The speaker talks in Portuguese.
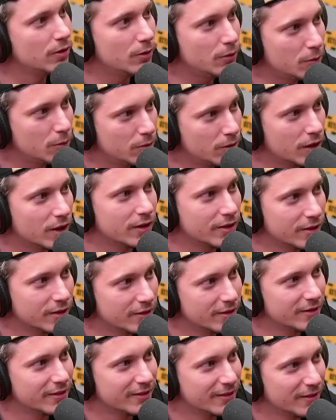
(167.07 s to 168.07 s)
De loucura.
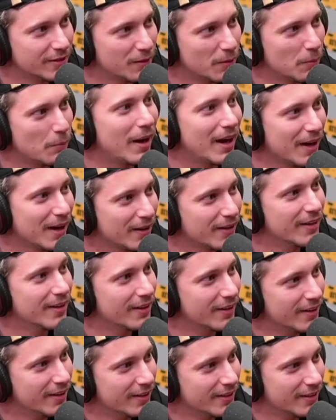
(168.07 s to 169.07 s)
Tá com
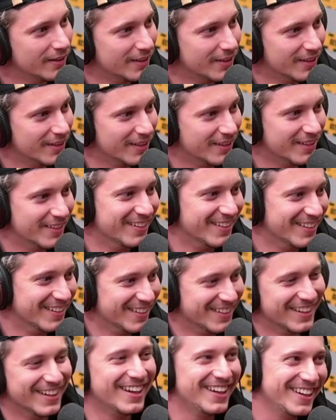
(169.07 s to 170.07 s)
saudade?
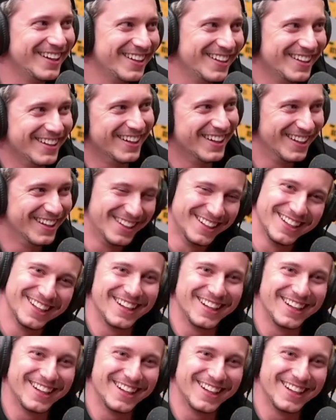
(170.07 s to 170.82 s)
Tá.